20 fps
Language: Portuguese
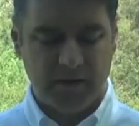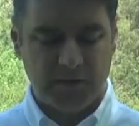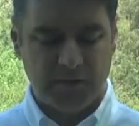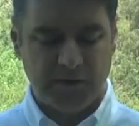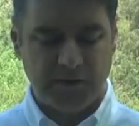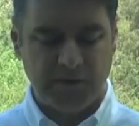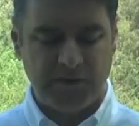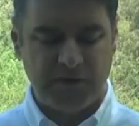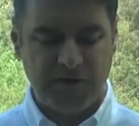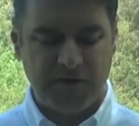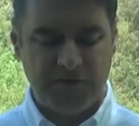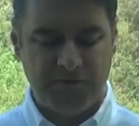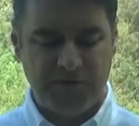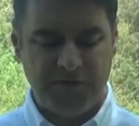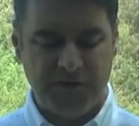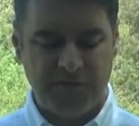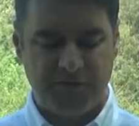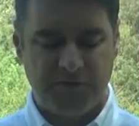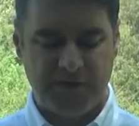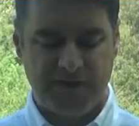Quando
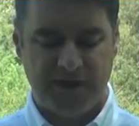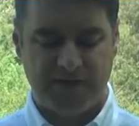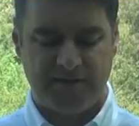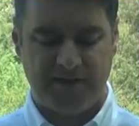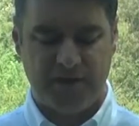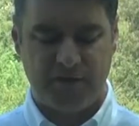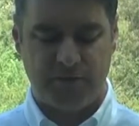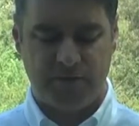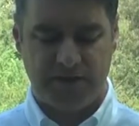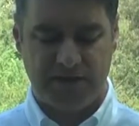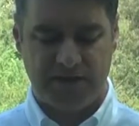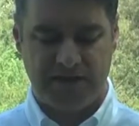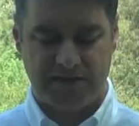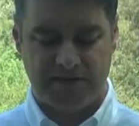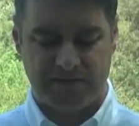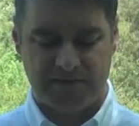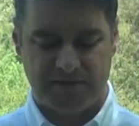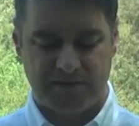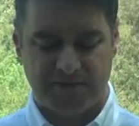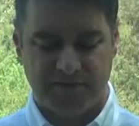Davi foi até
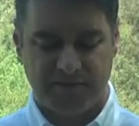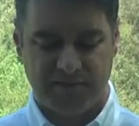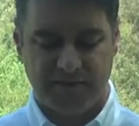Golias,